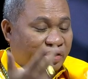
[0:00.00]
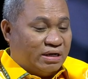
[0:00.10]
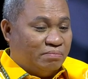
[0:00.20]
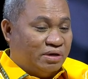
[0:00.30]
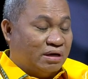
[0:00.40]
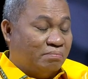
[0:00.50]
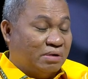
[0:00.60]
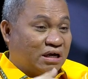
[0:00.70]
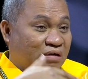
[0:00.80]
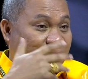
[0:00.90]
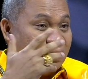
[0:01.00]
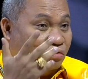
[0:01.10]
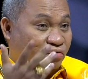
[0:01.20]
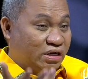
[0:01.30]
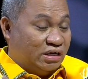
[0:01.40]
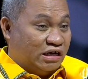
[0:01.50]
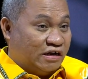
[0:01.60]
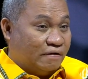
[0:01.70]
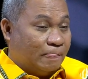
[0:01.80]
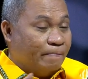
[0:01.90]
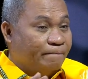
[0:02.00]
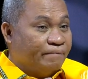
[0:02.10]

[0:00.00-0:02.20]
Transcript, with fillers: wewenang mengakibatkan kerugian negara.